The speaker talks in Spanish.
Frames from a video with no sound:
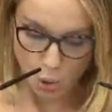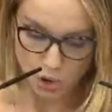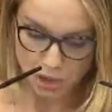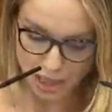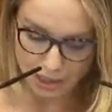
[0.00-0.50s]

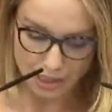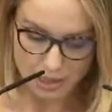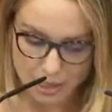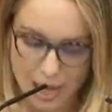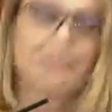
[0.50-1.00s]
Ustedes
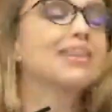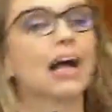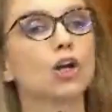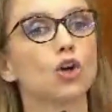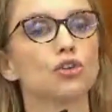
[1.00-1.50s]

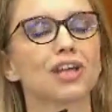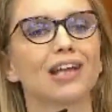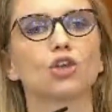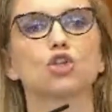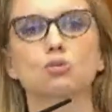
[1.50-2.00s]
dan
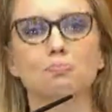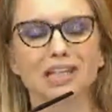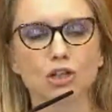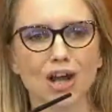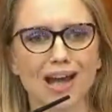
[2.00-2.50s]
contratos
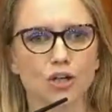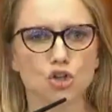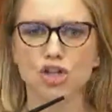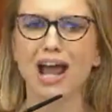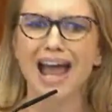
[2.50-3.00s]

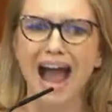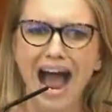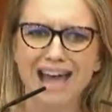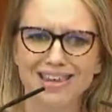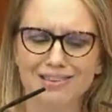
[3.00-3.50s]
millonarios
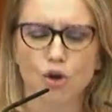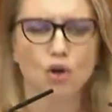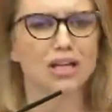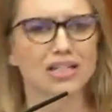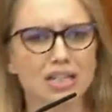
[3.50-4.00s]
a dedo
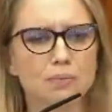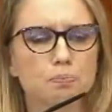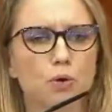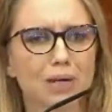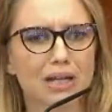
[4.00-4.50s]
y sin
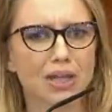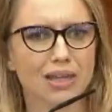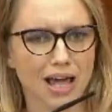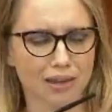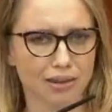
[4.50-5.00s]

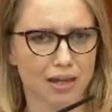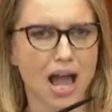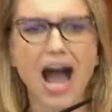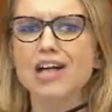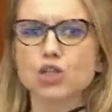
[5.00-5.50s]
publicidad
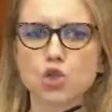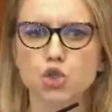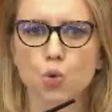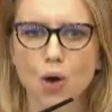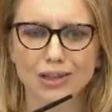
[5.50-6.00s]
a
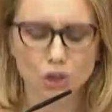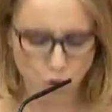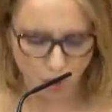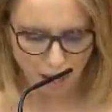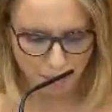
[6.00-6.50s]
sus
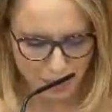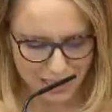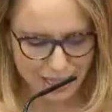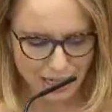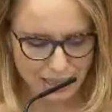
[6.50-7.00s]
cuatro
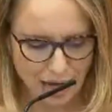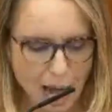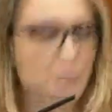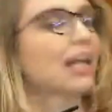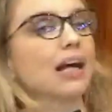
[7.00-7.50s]
empresas
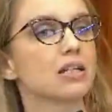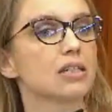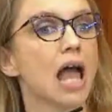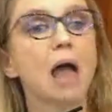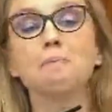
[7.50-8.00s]
amigas,
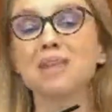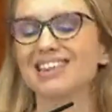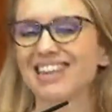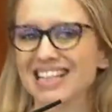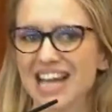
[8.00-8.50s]

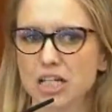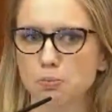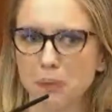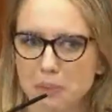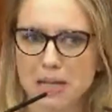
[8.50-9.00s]
mientras las
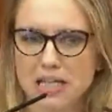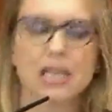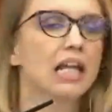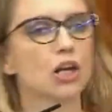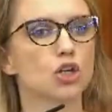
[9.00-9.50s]

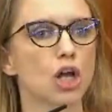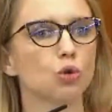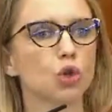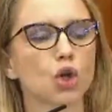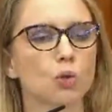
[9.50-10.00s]
pymes y los
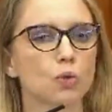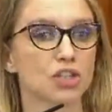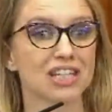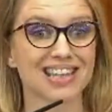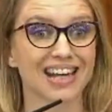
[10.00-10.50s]
autónomos
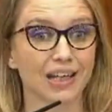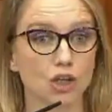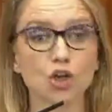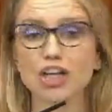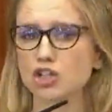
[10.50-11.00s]
de esta
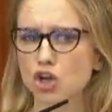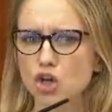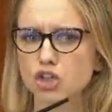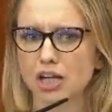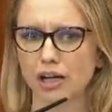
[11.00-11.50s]
región, que son
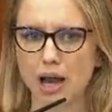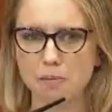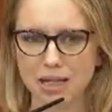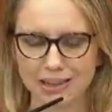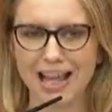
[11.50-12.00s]
los que
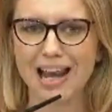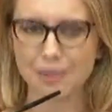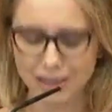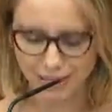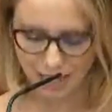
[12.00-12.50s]
realmente
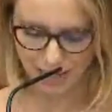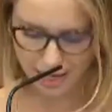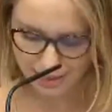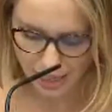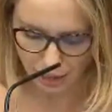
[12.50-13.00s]
levantan
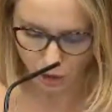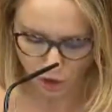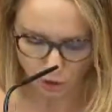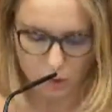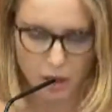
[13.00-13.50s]
esta
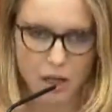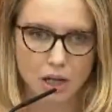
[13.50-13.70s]
región,